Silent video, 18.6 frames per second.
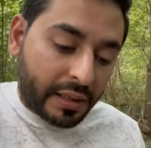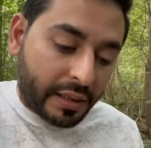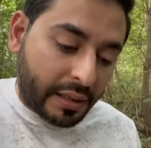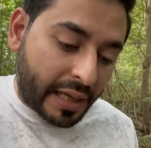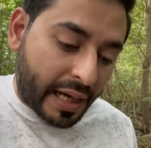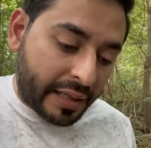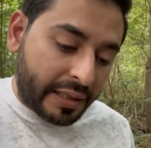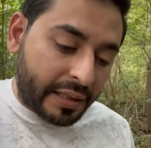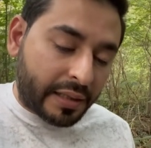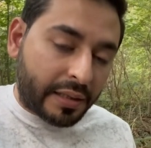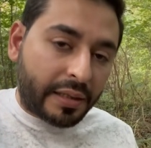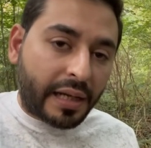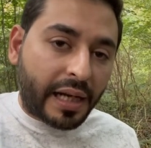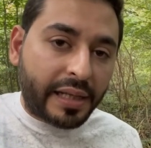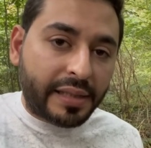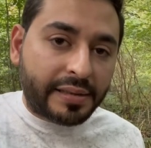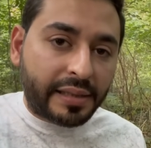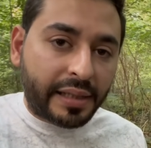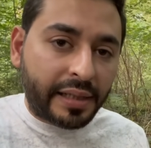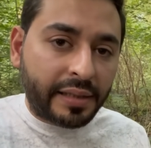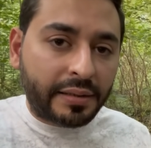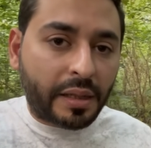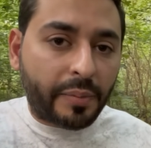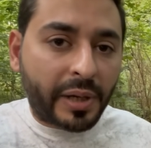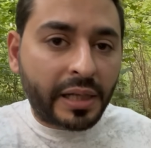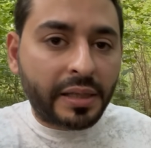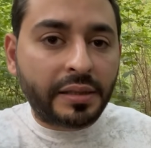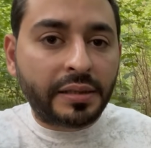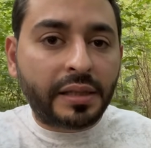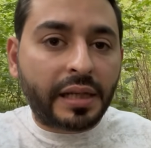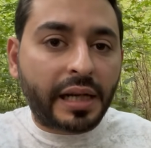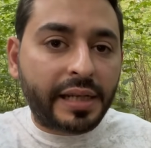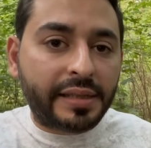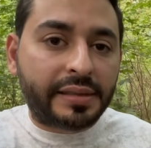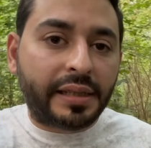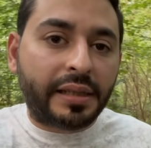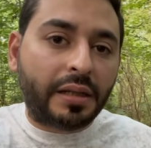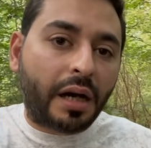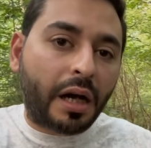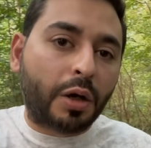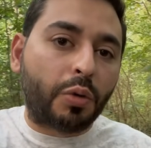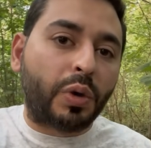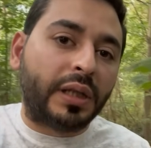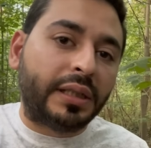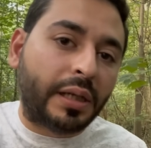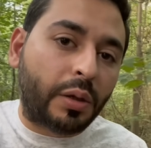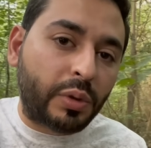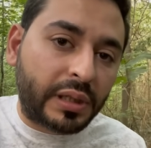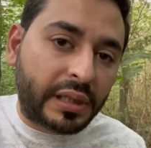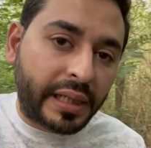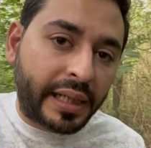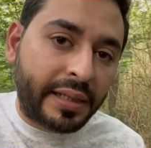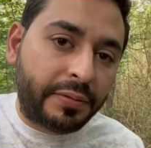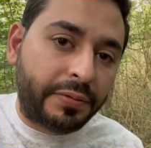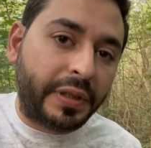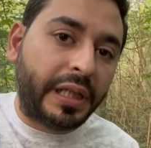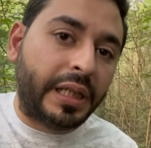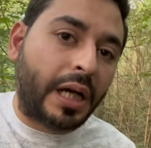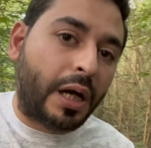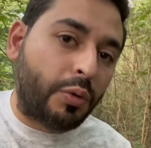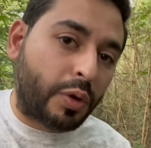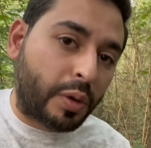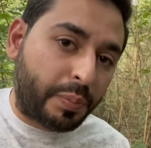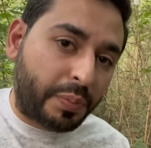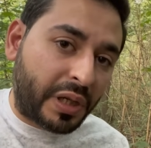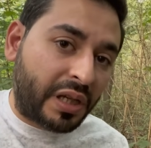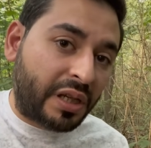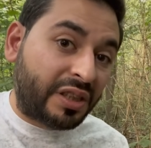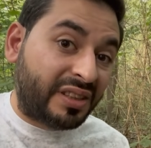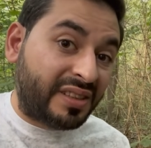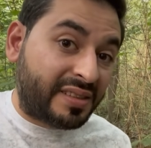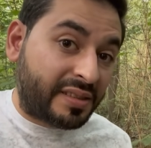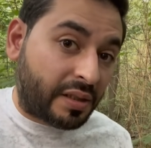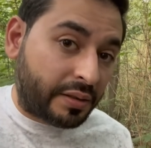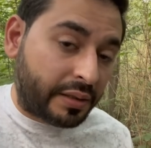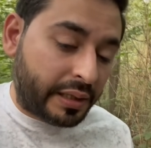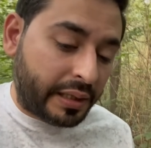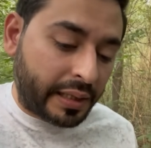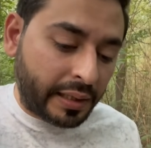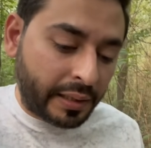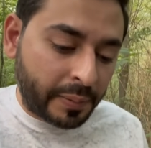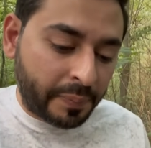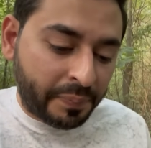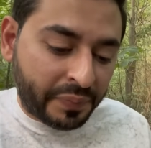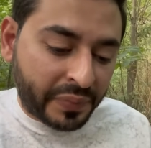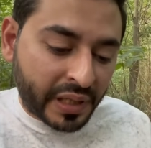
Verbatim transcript: يعني الرئيسين طبعا هن الرئيسين أقوى دولتين في أوروبا اقتصاديا